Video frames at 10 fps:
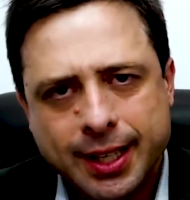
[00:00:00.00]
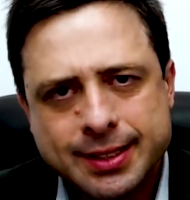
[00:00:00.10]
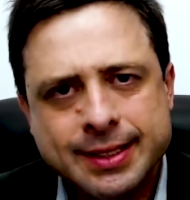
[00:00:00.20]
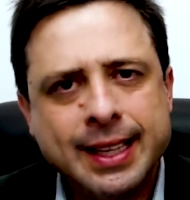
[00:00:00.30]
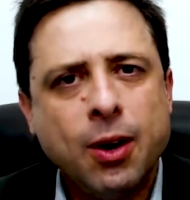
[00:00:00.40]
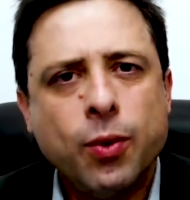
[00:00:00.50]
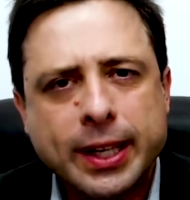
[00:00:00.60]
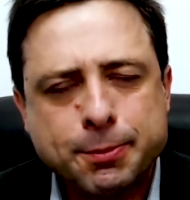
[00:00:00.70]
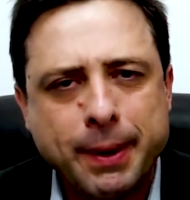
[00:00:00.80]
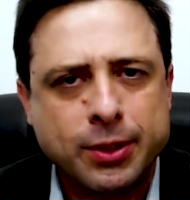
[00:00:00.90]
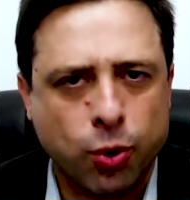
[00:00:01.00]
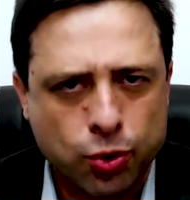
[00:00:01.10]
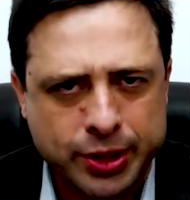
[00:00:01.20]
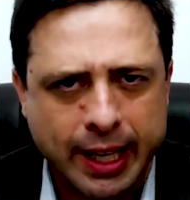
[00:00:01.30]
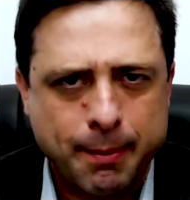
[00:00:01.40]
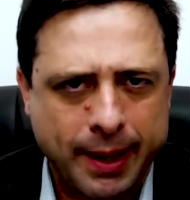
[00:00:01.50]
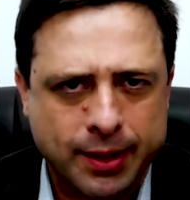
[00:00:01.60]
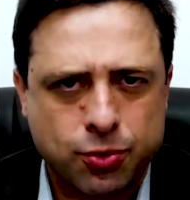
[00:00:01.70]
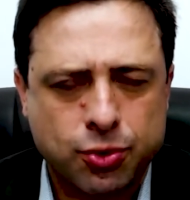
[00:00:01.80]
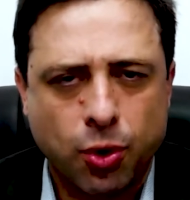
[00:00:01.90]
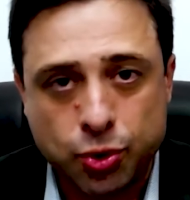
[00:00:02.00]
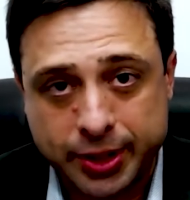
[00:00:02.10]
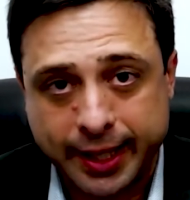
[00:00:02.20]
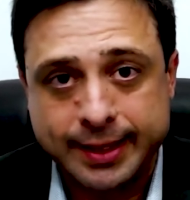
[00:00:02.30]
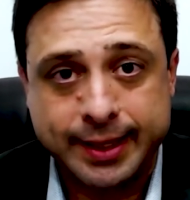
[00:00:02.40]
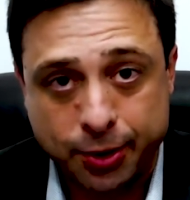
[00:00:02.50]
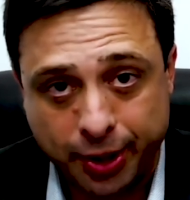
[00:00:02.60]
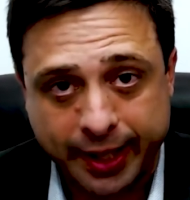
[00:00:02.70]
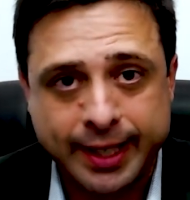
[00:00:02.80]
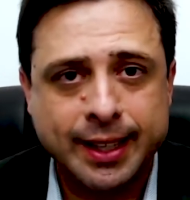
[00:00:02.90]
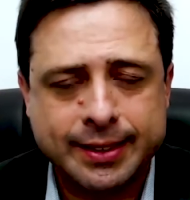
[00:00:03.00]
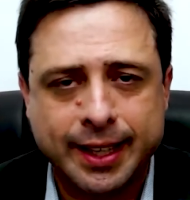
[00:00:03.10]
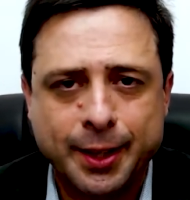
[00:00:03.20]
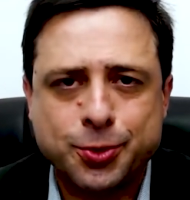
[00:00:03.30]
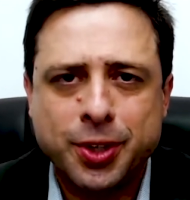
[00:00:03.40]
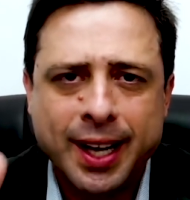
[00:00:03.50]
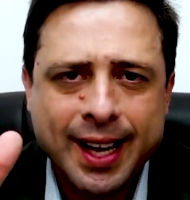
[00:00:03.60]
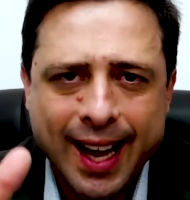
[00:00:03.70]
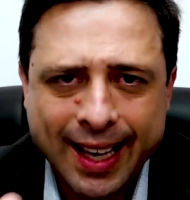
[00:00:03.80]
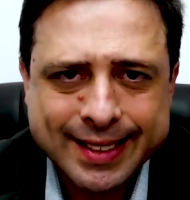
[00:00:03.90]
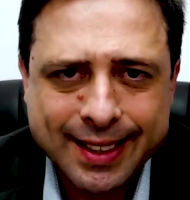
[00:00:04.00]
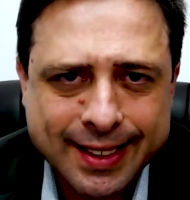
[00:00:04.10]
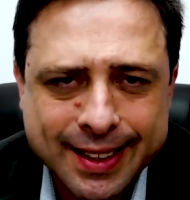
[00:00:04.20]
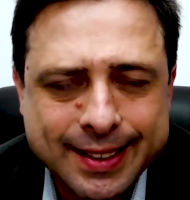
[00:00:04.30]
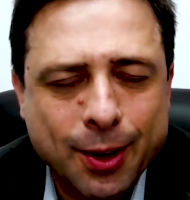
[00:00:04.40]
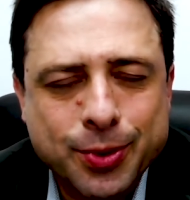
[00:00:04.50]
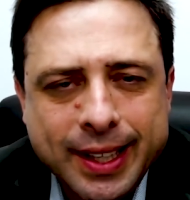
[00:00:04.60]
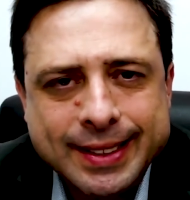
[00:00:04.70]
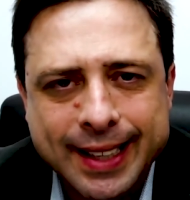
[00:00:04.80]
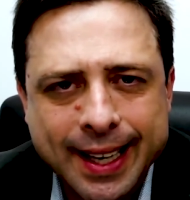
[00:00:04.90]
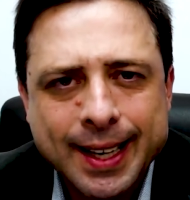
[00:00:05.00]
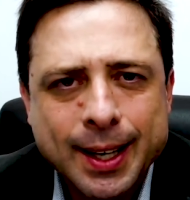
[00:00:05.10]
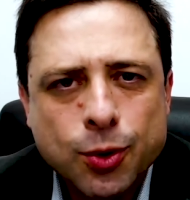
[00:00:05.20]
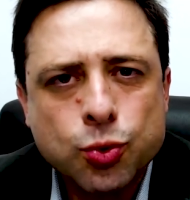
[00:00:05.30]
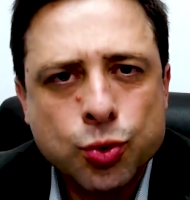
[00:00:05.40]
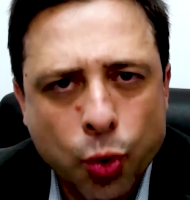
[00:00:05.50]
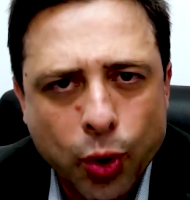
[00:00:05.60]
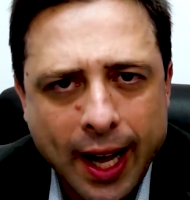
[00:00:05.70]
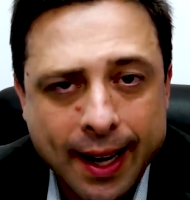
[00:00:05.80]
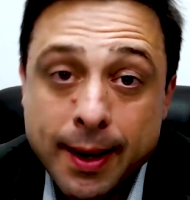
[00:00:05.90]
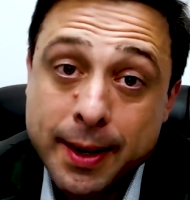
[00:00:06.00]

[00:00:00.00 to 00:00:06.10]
não respeitou os elementos ou os requisitos aqui descritos, essa decisão tem que ser nula.